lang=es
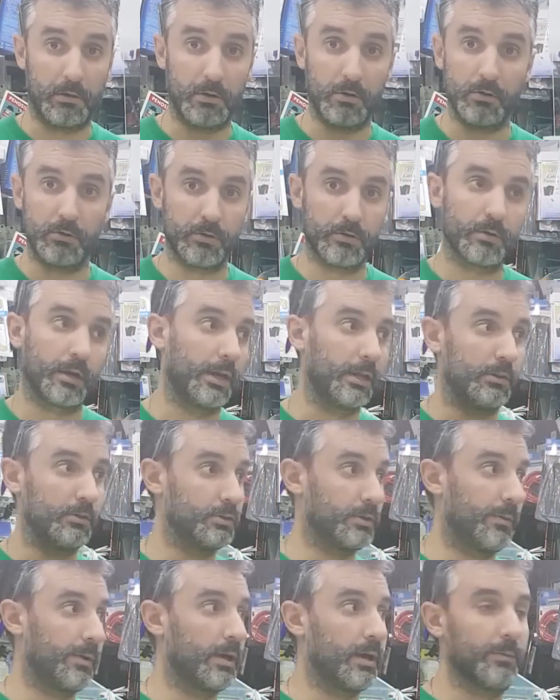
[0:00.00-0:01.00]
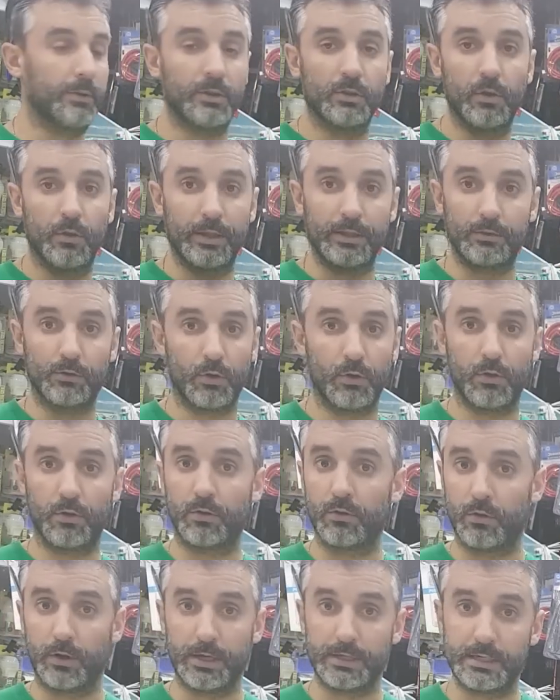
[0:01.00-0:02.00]
que no, no, que yo sabéis que vendo de todo
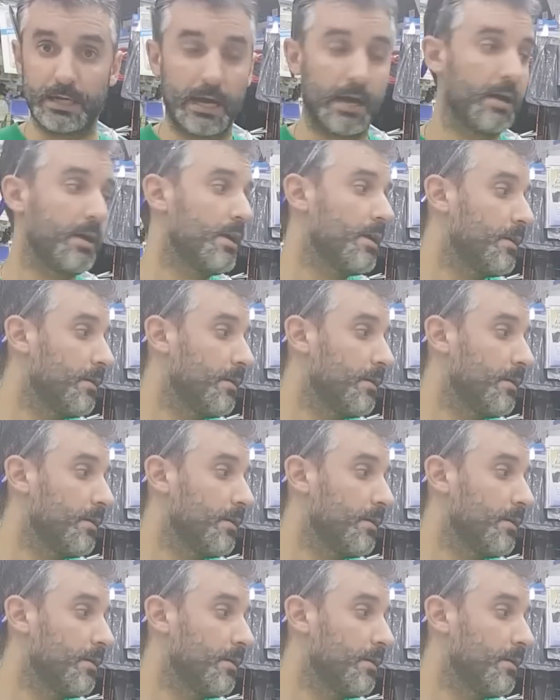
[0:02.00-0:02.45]
lo que sea,